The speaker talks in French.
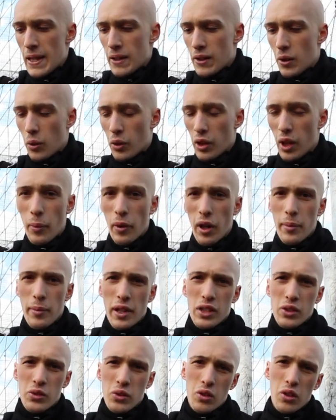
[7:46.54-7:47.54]
euh, on a un problème
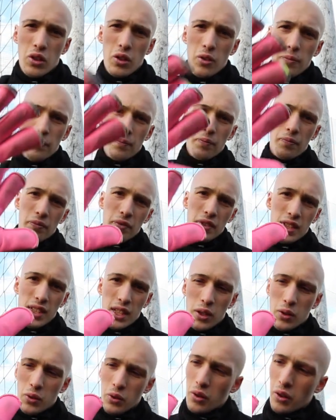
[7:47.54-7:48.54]
avec ce gant,
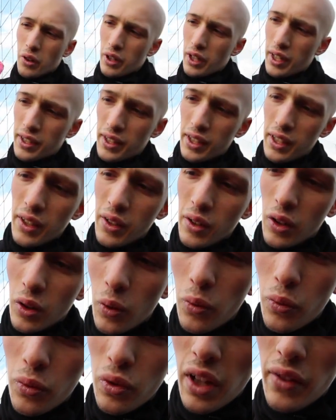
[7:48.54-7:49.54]
c'est que, regardez,
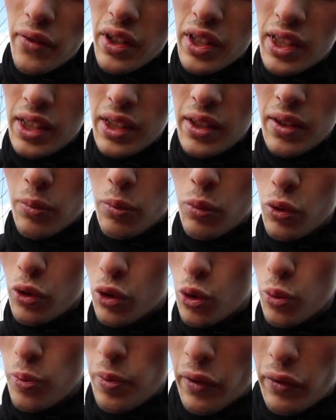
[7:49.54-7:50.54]
on vous l'avait dit, mousse
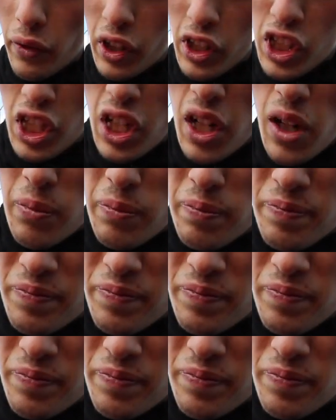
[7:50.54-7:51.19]
super fragile